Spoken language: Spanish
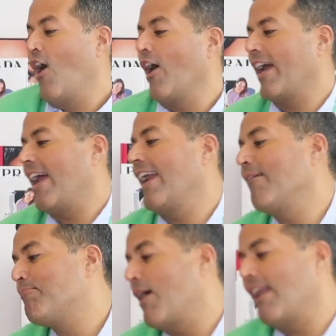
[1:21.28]

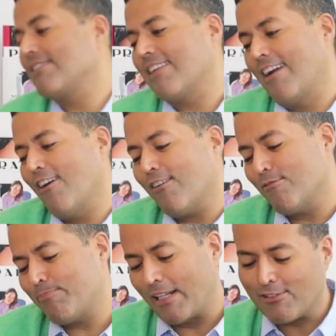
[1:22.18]
Oigan, pues les quiero
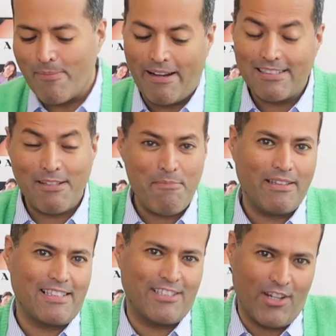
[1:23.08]
presumir esta
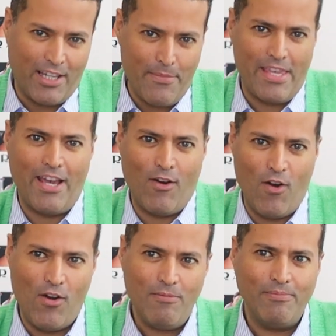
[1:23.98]
invitación que me
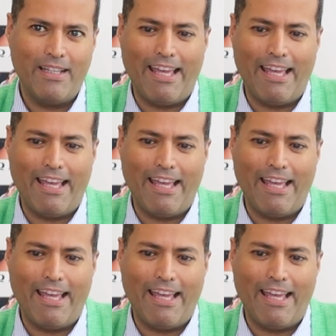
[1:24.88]
llegó,